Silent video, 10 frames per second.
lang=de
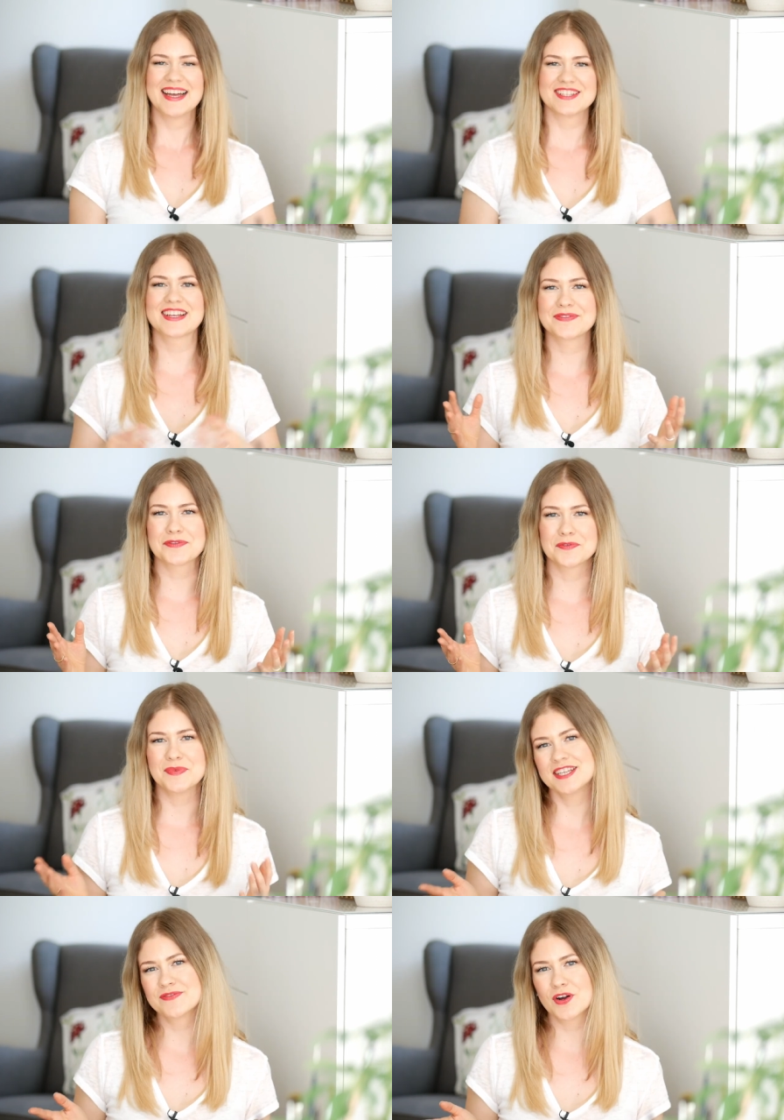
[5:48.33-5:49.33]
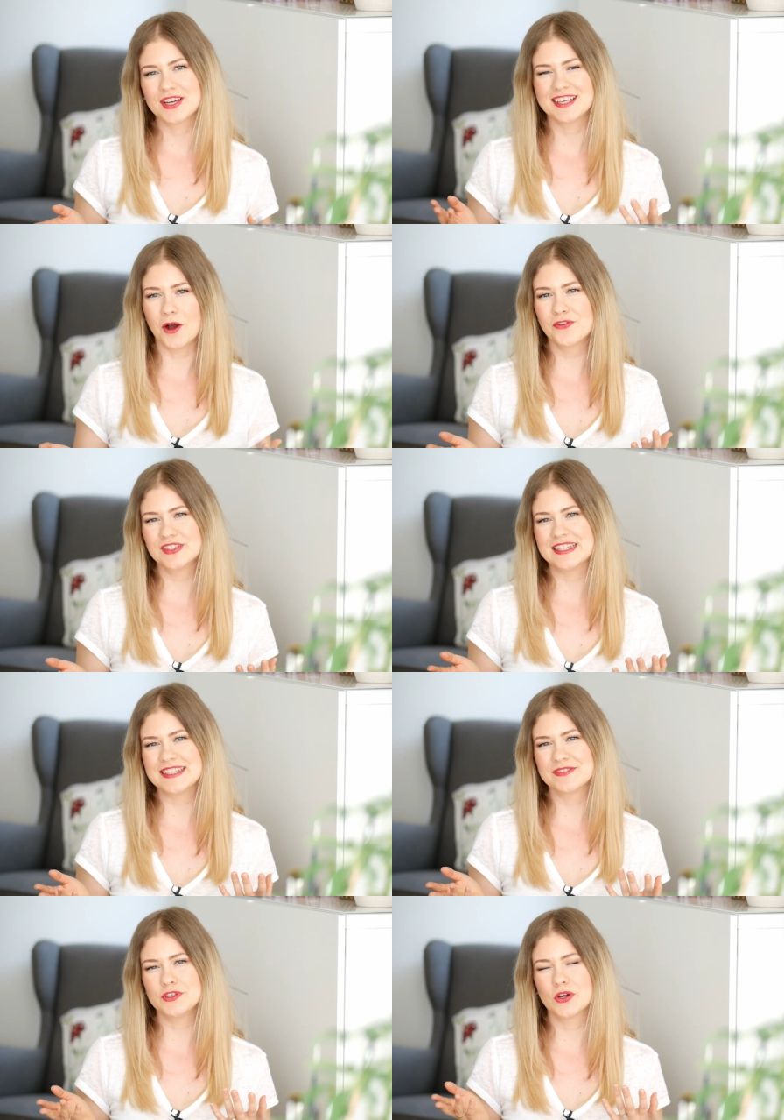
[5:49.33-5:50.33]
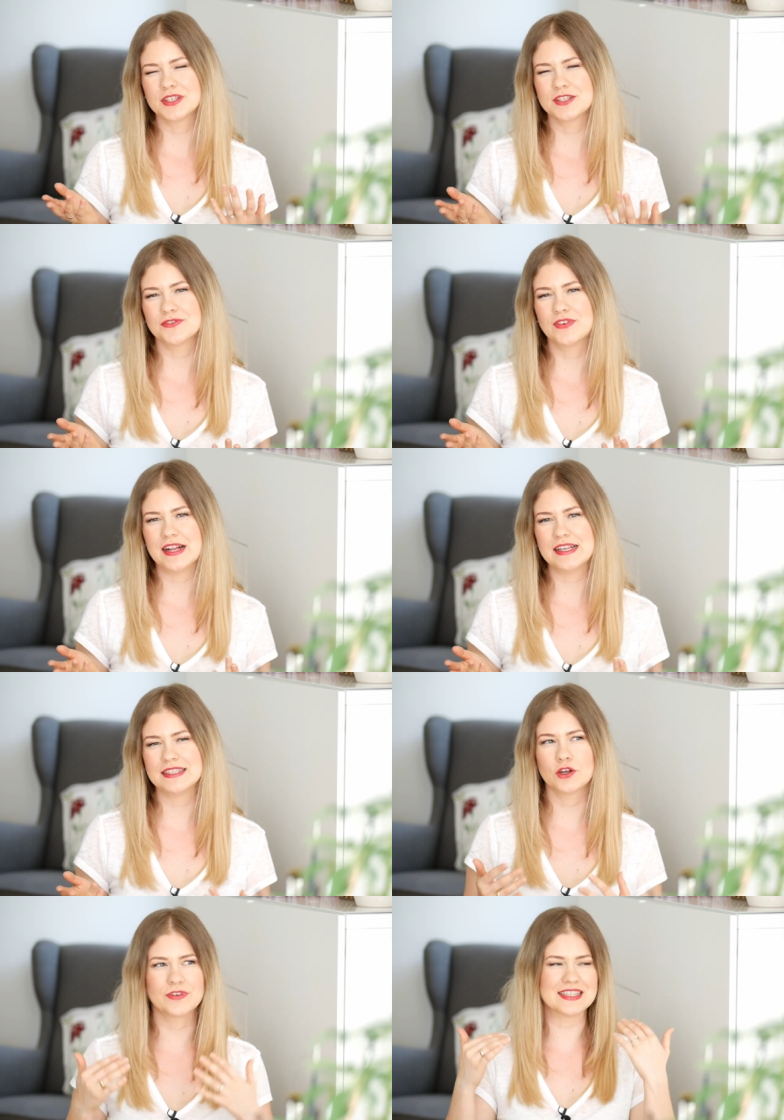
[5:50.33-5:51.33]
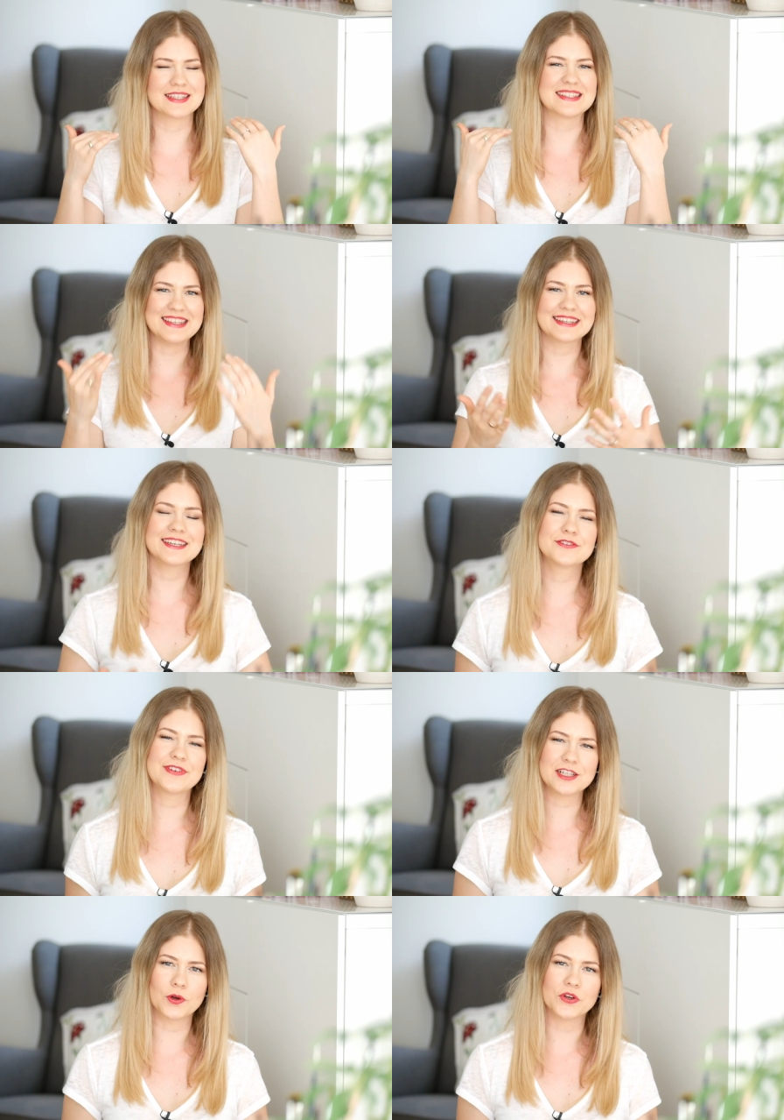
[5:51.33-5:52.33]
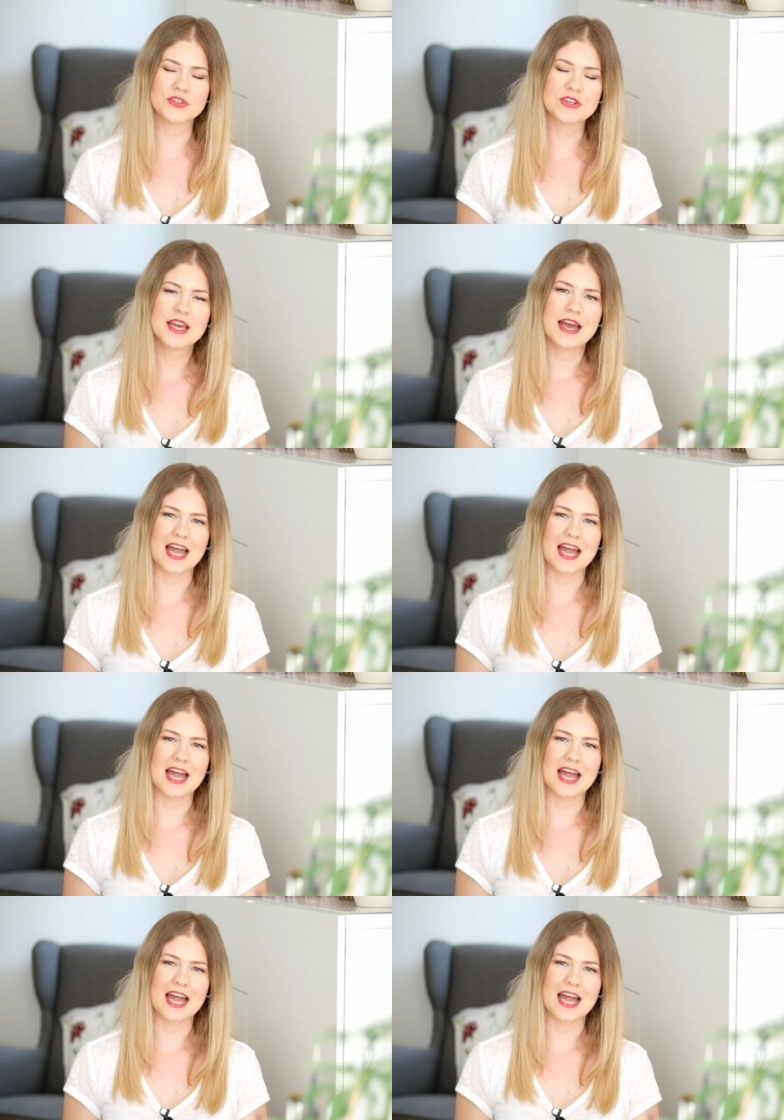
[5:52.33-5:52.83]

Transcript: So, das war's von mir diese Woche. Ich hoffe, dieses Video hat euch gefallen. Ich hoffe, diese Serie gefällt euch.